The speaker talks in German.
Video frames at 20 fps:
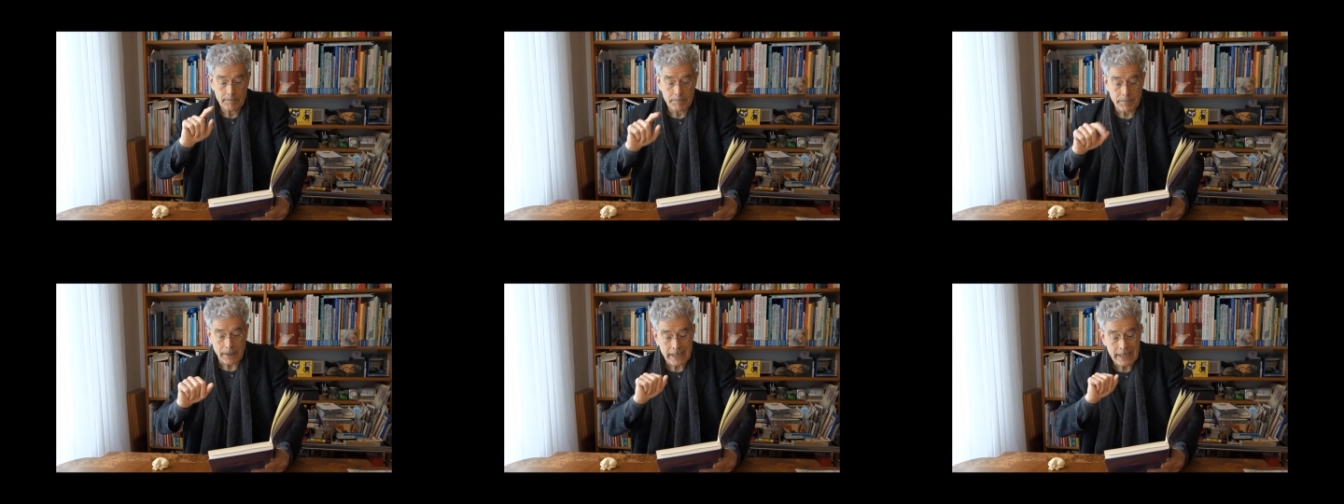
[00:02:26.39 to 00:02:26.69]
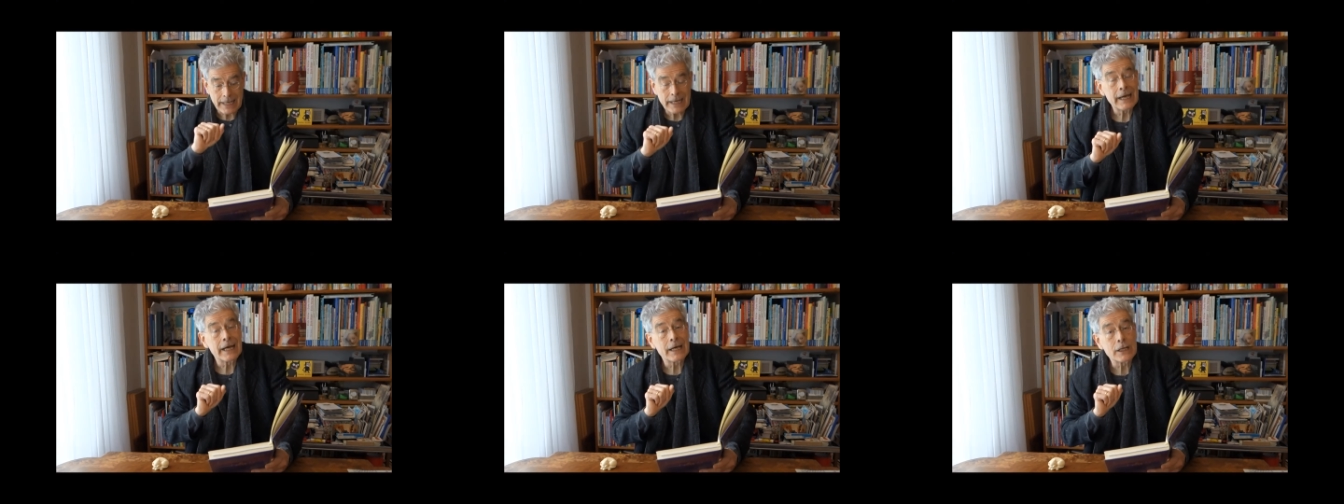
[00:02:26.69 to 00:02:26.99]
bei
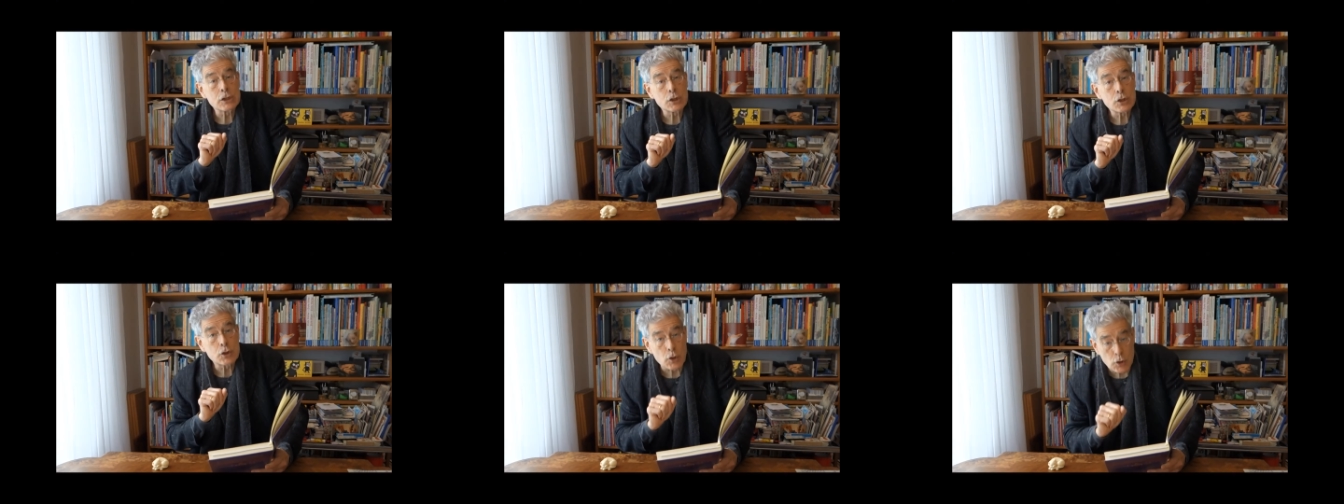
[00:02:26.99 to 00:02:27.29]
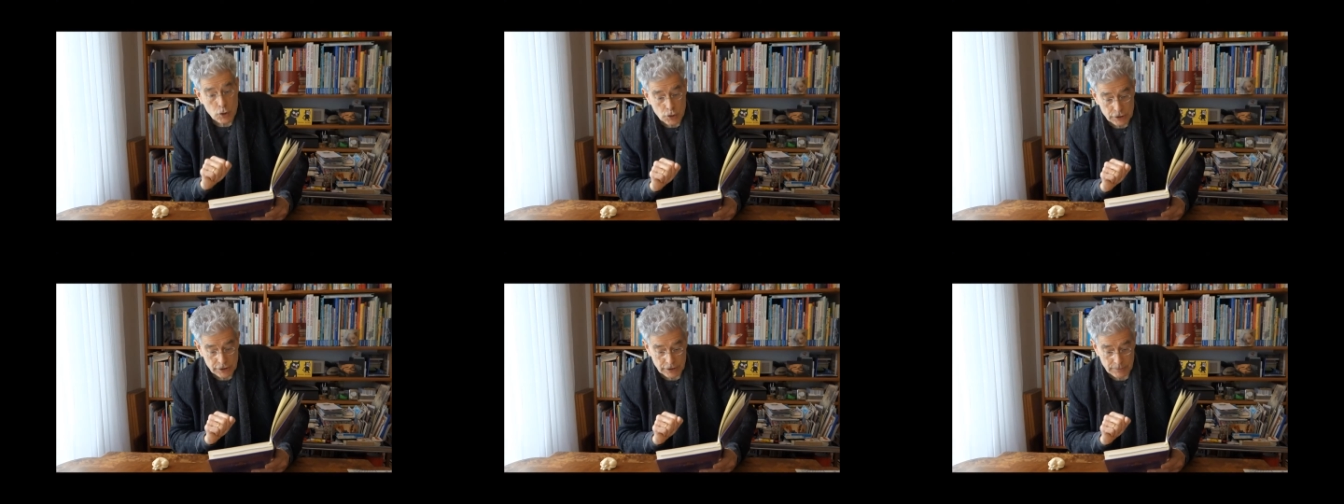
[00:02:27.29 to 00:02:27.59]
Herrn
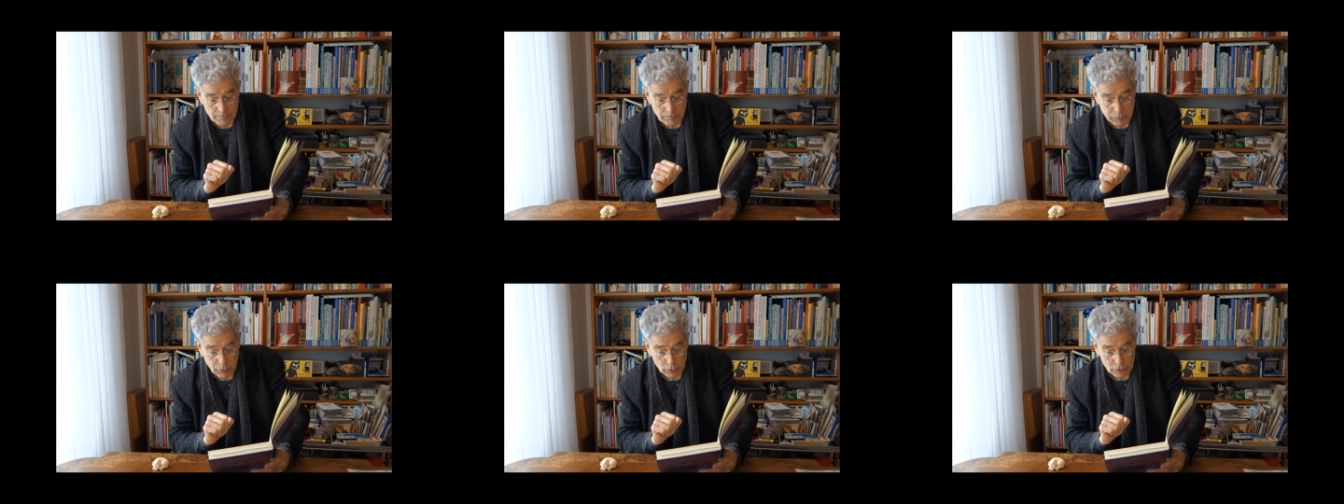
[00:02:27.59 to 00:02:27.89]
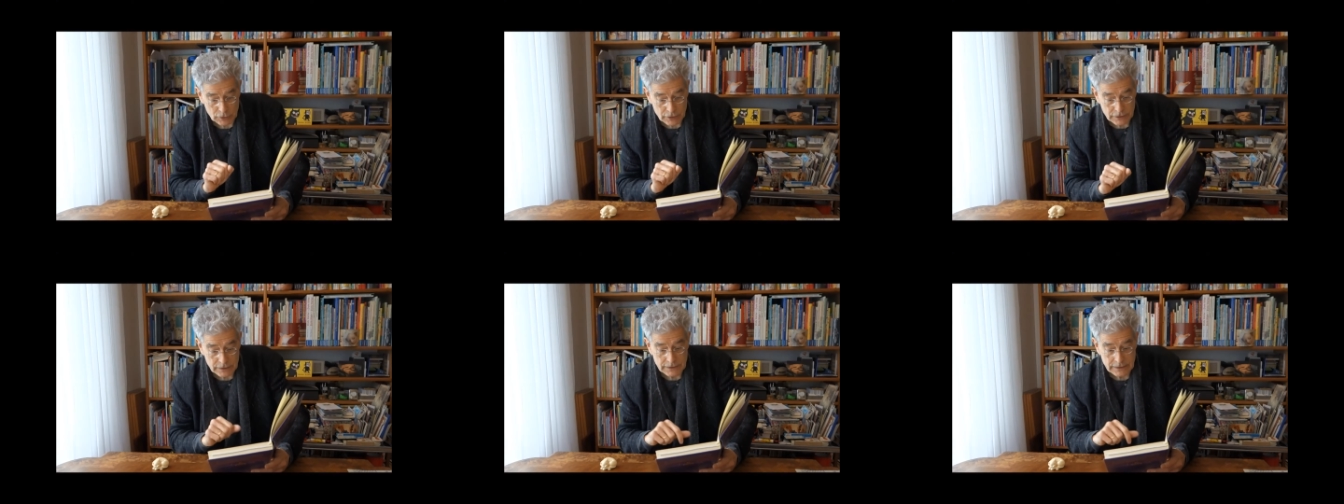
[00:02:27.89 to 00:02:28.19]

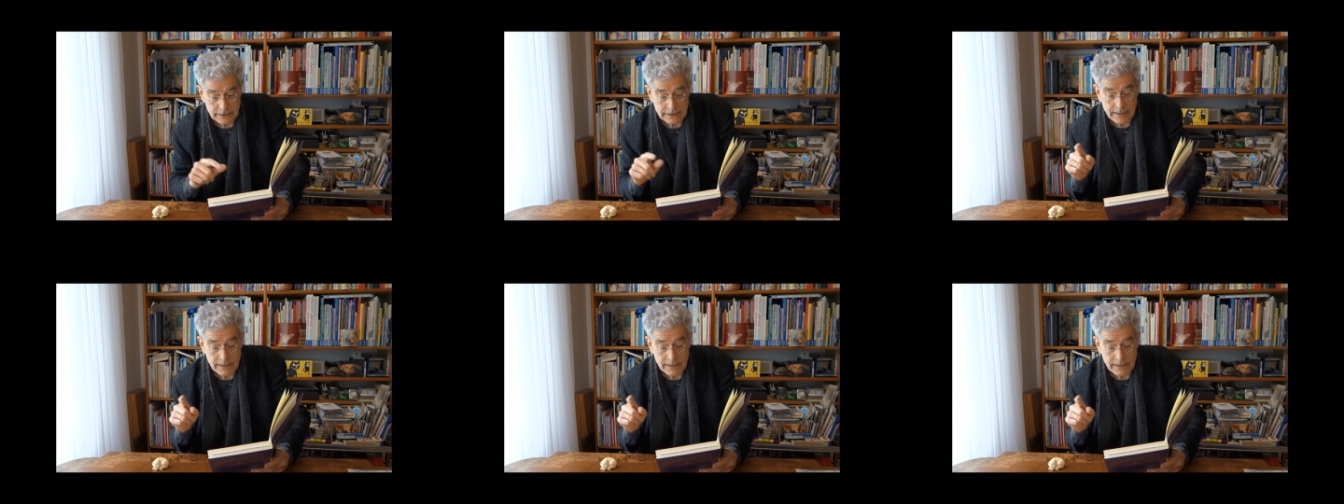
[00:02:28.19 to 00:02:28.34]
Göltenpott,